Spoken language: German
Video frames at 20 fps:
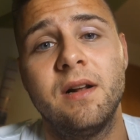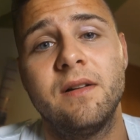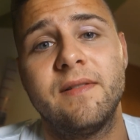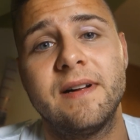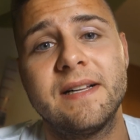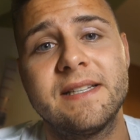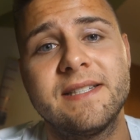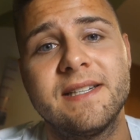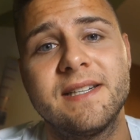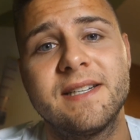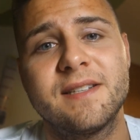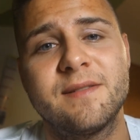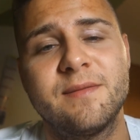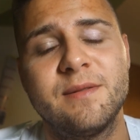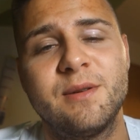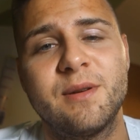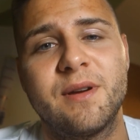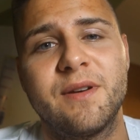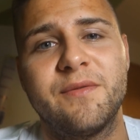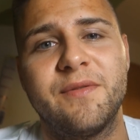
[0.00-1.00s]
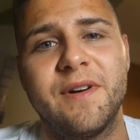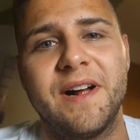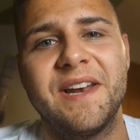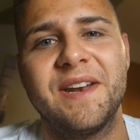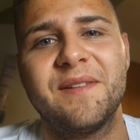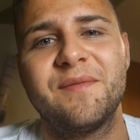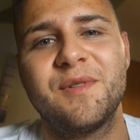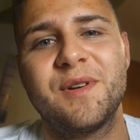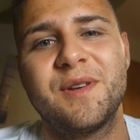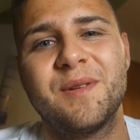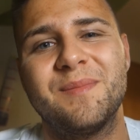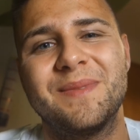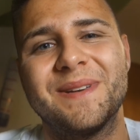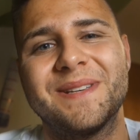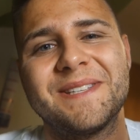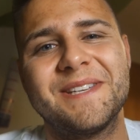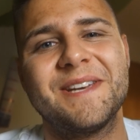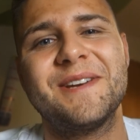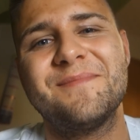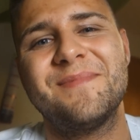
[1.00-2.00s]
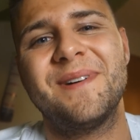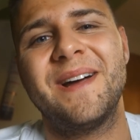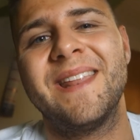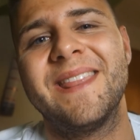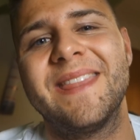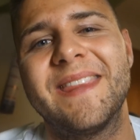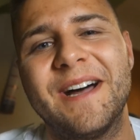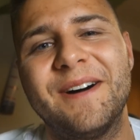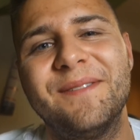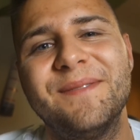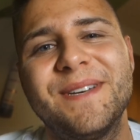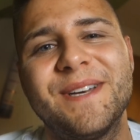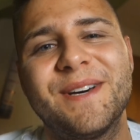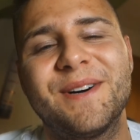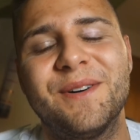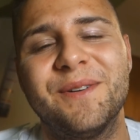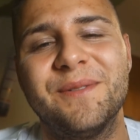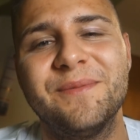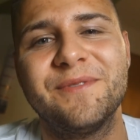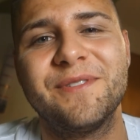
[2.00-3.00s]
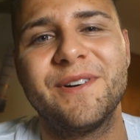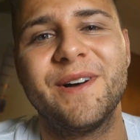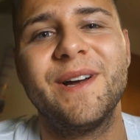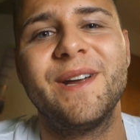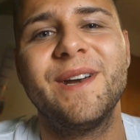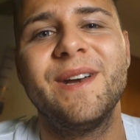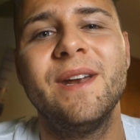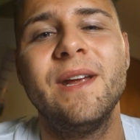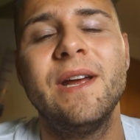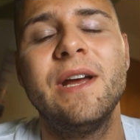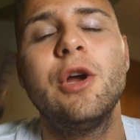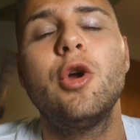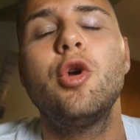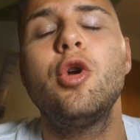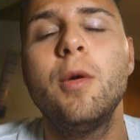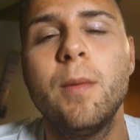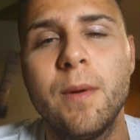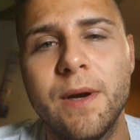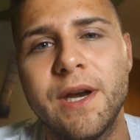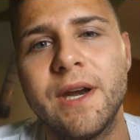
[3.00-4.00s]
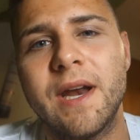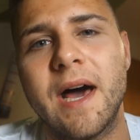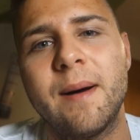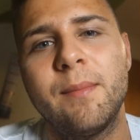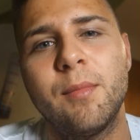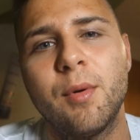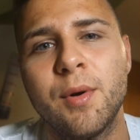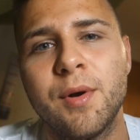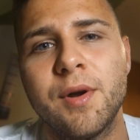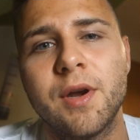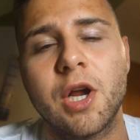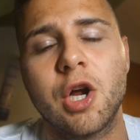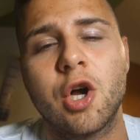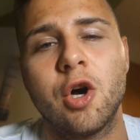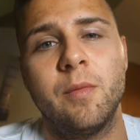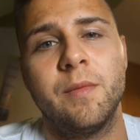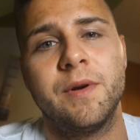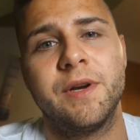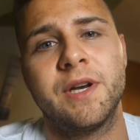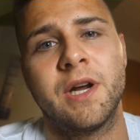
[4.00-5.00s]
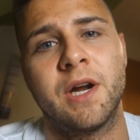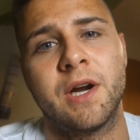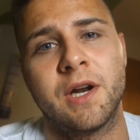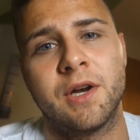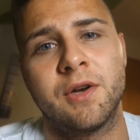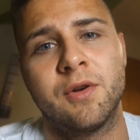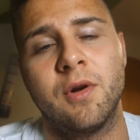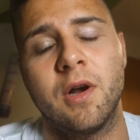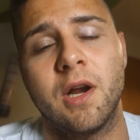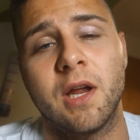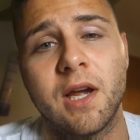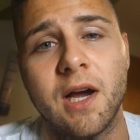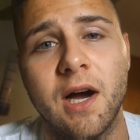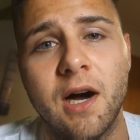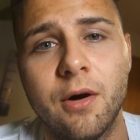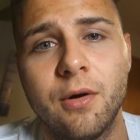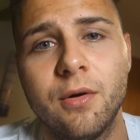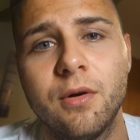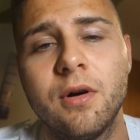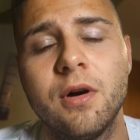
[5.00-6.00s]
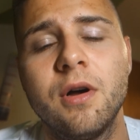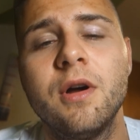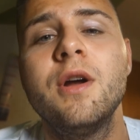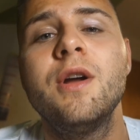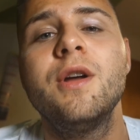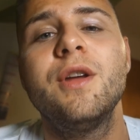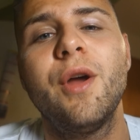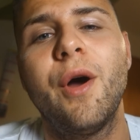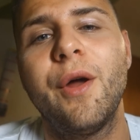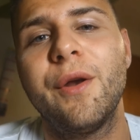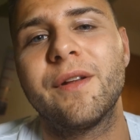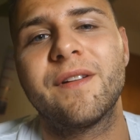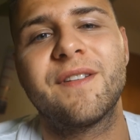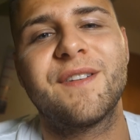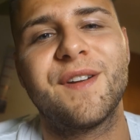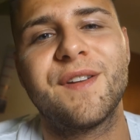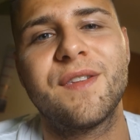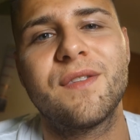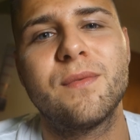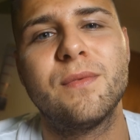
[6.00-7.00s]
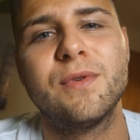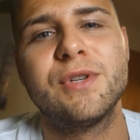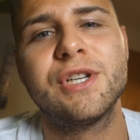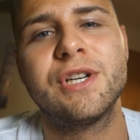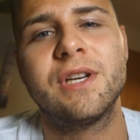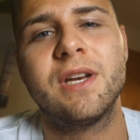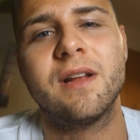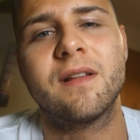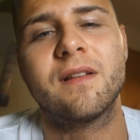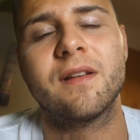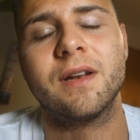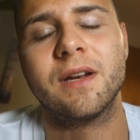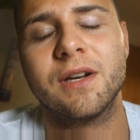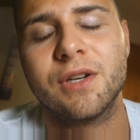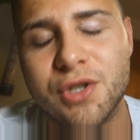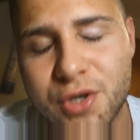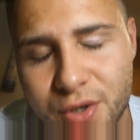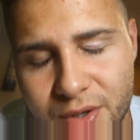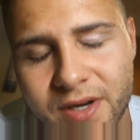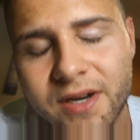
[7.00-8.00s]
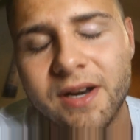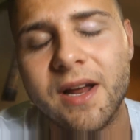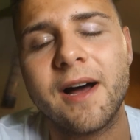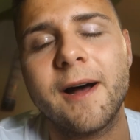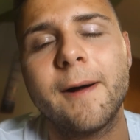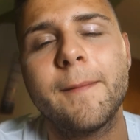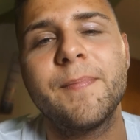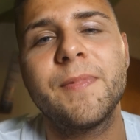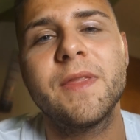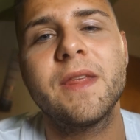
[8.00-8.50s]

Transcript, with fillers: Falls dir das Video gefallen hat, würde ich mich sehr über einen Daumen nach oben freuen, über einen Abo und einen Kommentar natürlich auch. Ja, und ansonsten wünsche ich dir jetzt einen schönen Abend,